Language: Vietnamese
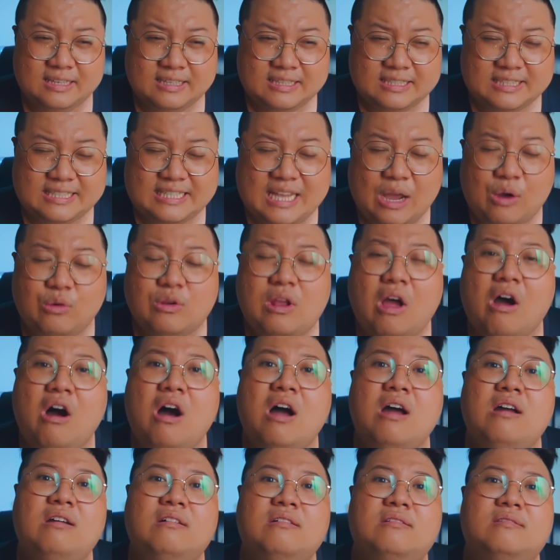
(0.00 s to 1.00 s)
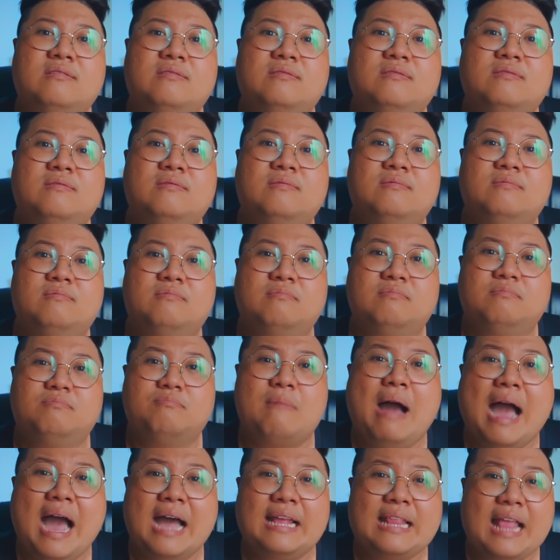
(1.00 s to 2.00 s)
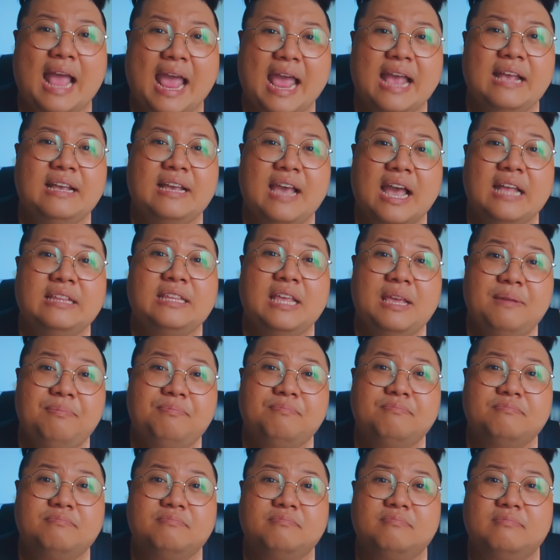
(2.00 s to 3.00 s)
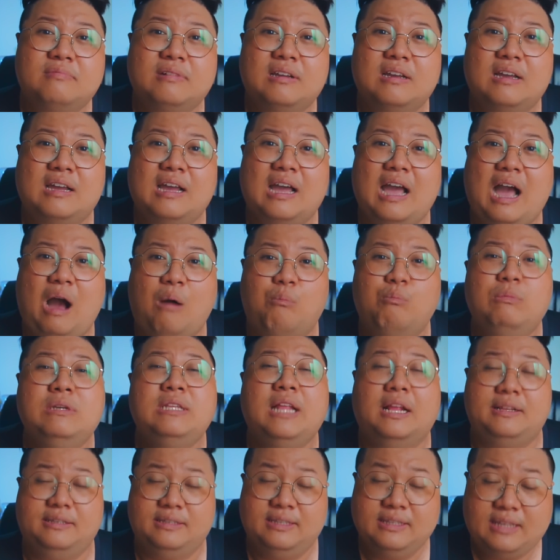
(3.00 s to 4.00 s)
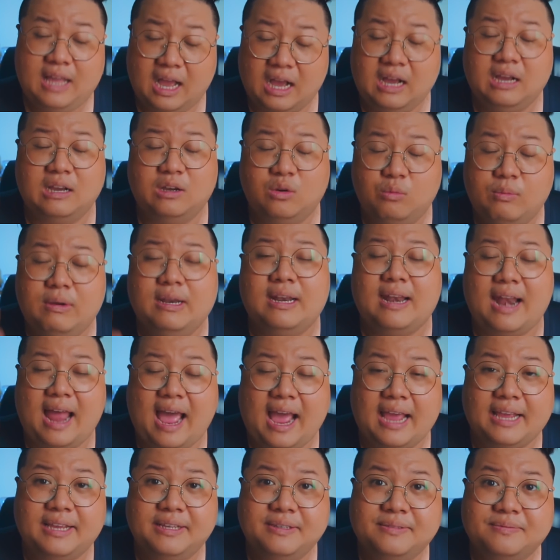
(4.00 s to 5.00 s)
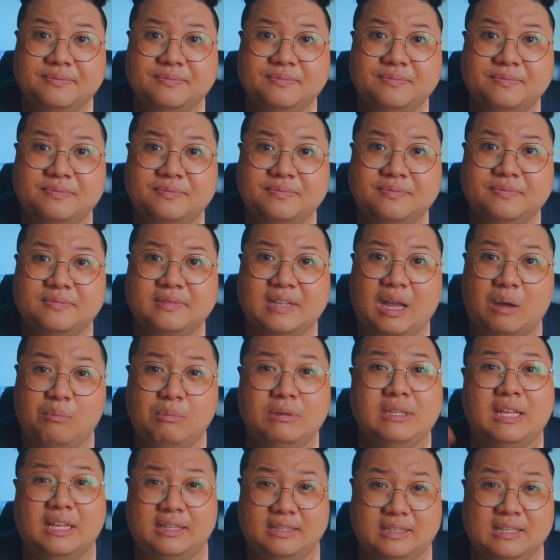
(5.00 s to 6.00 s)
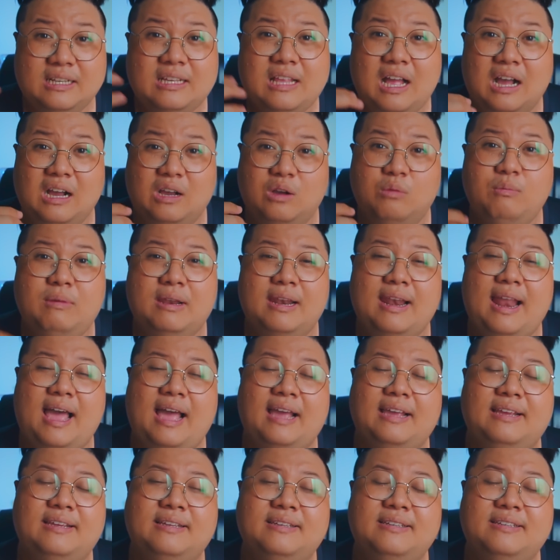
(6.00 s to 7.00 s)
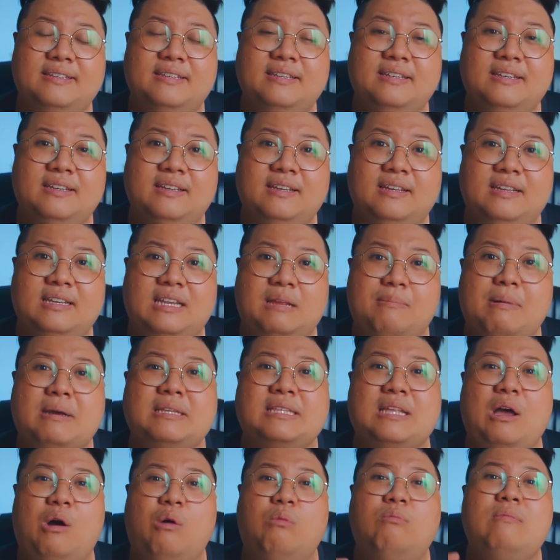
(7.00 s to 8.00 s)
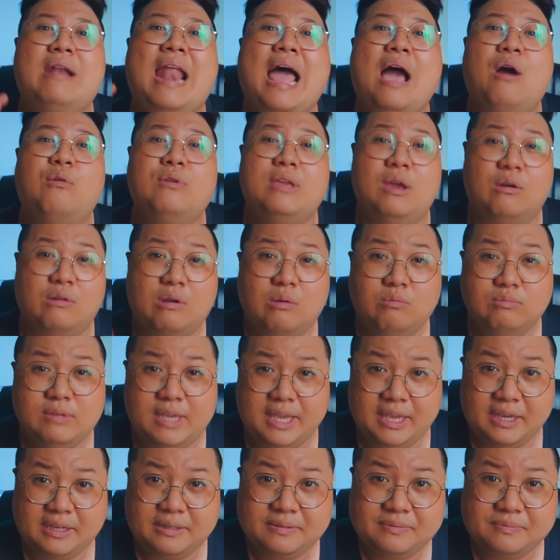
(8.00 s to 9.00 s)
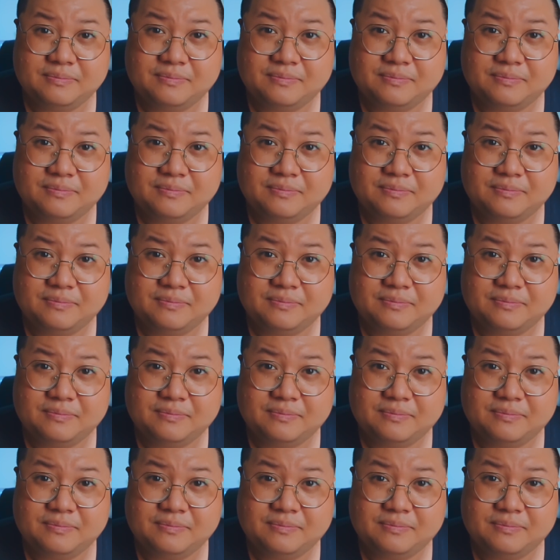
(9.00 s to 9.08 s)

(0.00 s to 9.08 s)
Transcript: sau đó 3 tháng kế tiếp ông mới định thần của mình lại ông mới định cái thần của mình lại để bắt đầu ông lao vào công việc